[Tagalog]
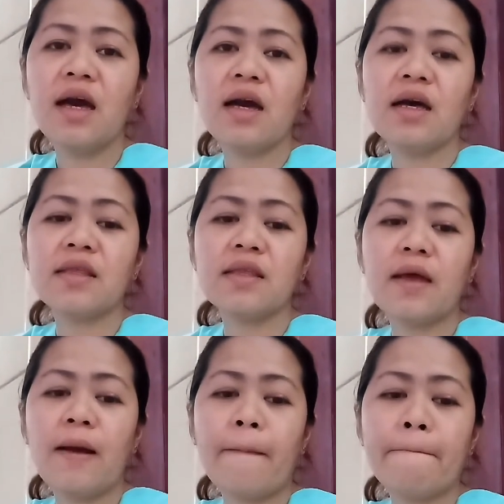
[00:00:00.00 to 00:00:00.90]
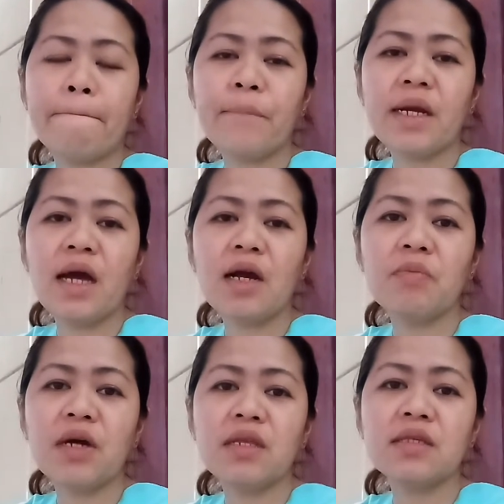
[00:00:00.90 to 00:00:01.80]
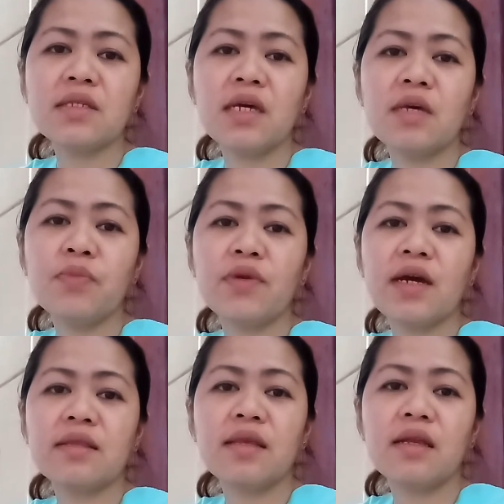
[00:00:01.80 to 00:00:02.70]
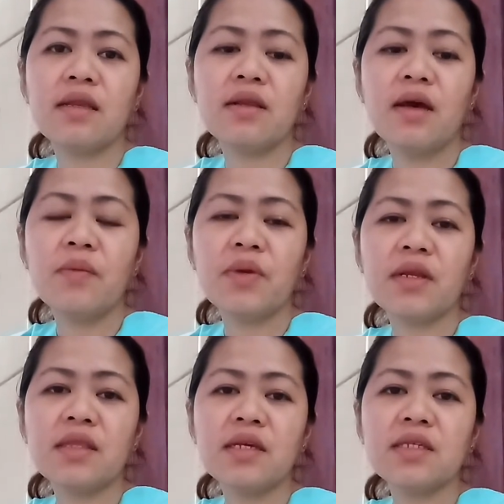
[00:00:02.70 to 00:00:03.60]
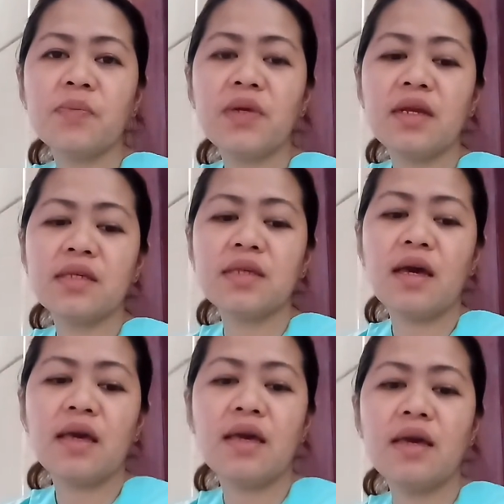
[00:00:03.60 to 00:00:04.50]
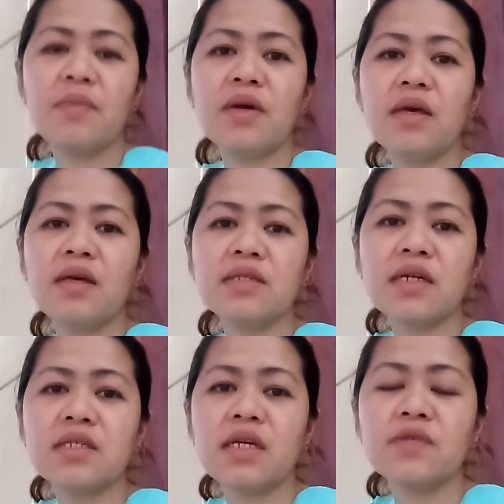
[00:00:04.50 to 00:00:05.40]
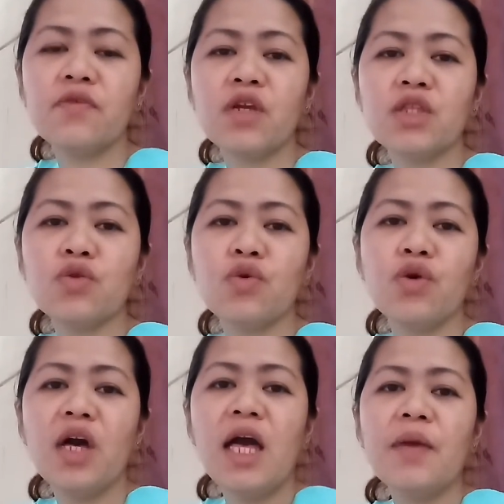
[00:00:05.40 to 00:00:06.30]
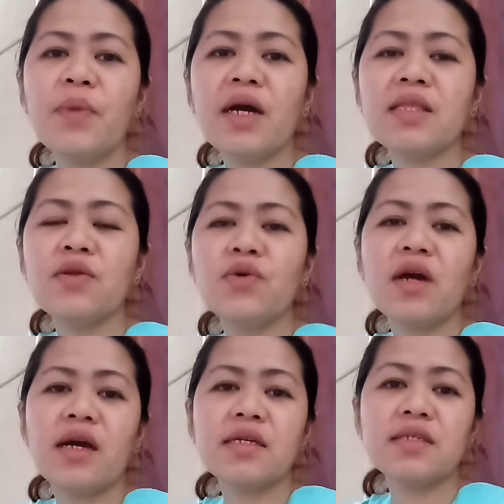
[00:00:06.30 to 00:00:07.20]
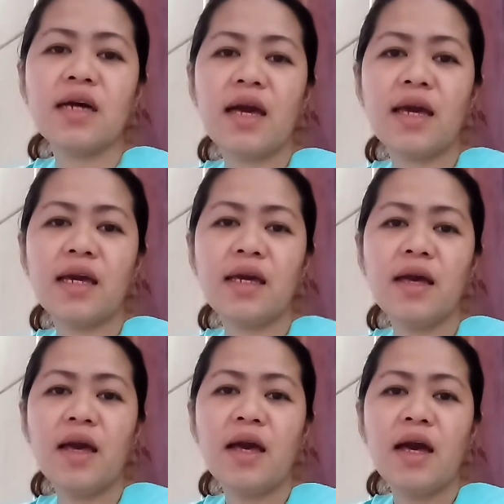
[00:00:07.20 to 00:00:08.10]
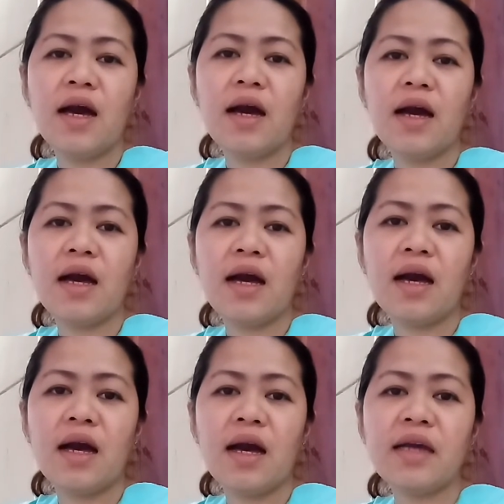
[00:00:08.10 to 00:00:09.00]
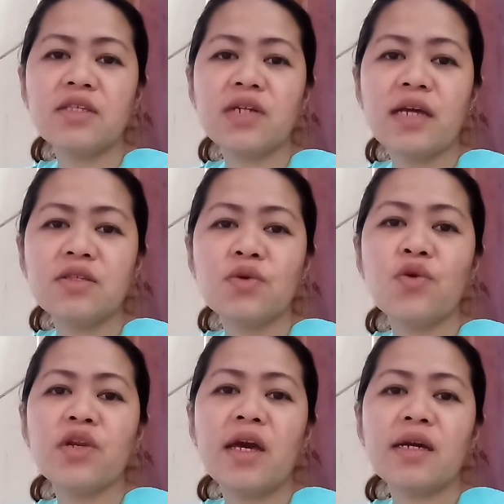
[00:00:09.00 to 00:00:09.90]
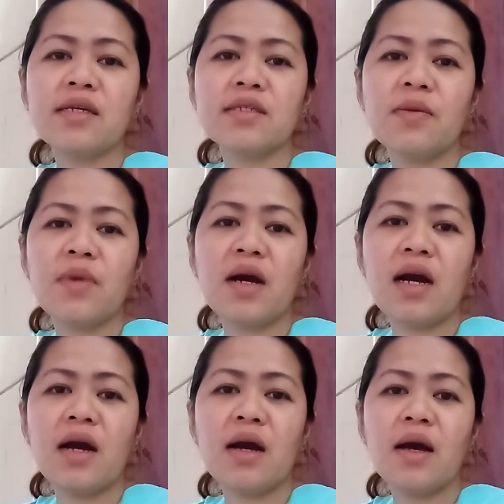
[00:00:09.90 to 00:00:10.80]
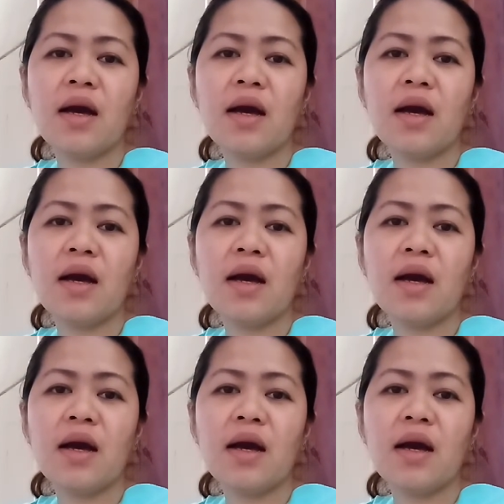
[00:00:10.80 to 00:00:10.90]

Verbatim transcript: at um, para akma din sa ipon natin pagdating sa Pinas ay magiging successful ito. Pangatlo guys ay uh, I tried to connect sa mga